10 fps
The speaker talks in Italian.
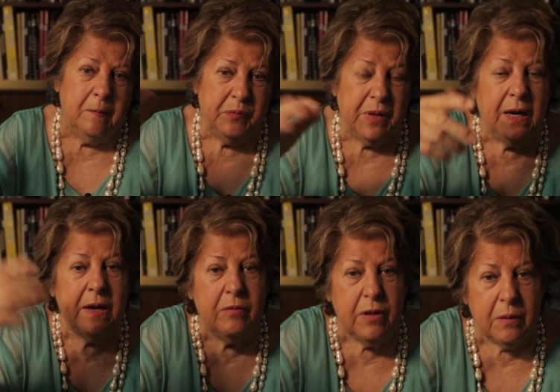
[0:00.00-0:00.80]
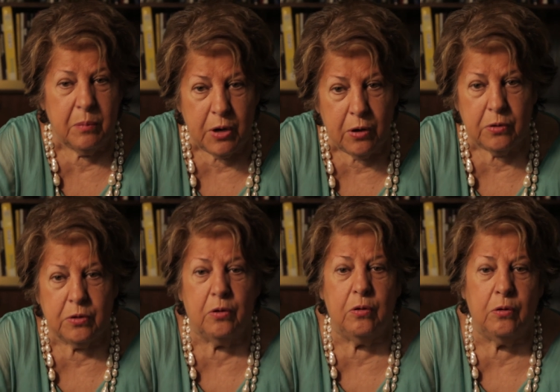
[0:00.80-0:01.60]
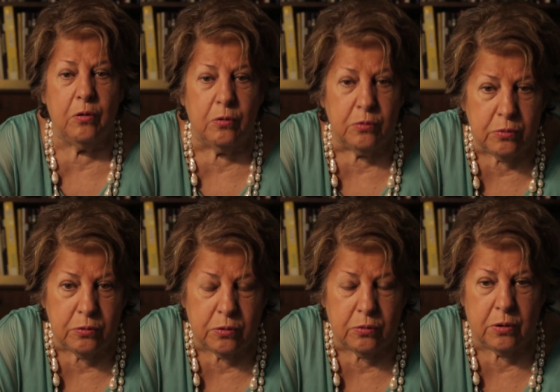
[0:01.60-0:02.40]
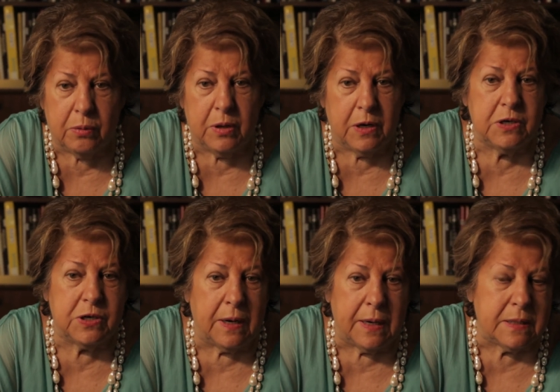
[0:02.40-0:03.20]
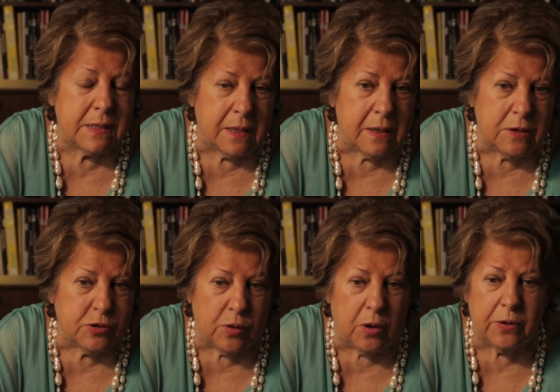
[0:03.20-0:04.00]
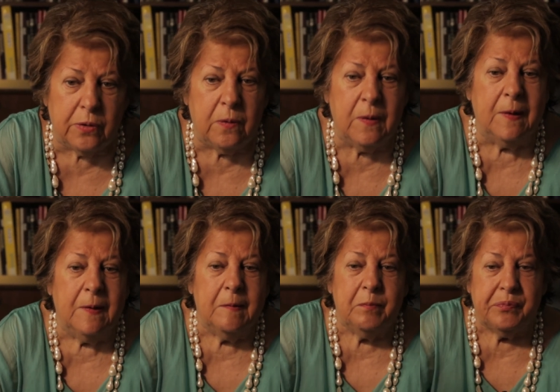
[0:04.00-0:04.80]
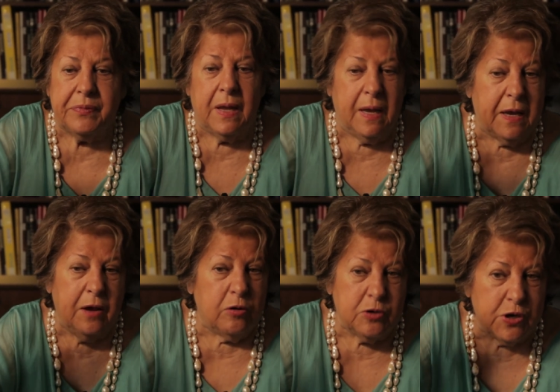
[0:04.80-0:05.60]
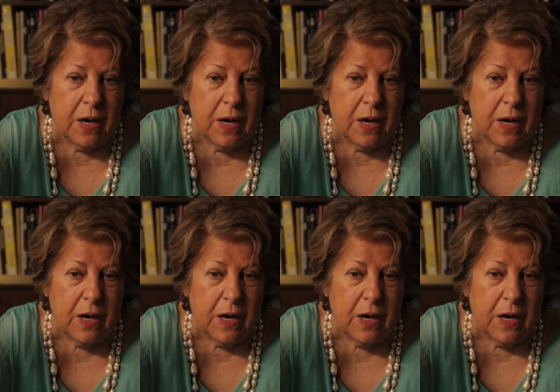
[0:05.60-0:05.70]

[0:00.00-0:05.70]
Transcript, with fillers: nel liquido amniotico con conduttore per eccellenza del suono e che oggi è